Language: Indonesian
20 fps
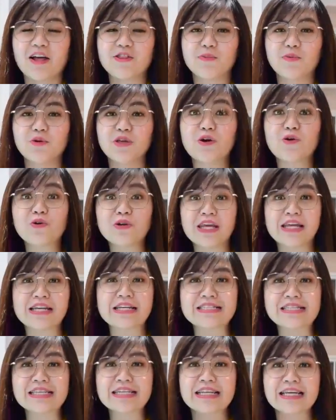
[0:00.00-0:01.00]
atau punya hunian
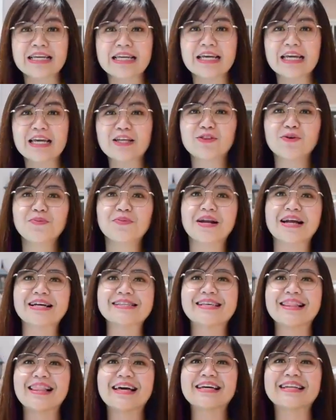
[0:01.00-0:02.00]
di sini, itu
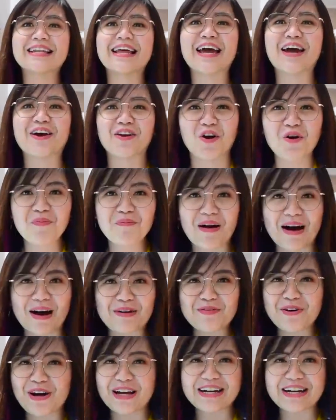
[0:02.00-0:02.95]
berasal lagi di Eropa,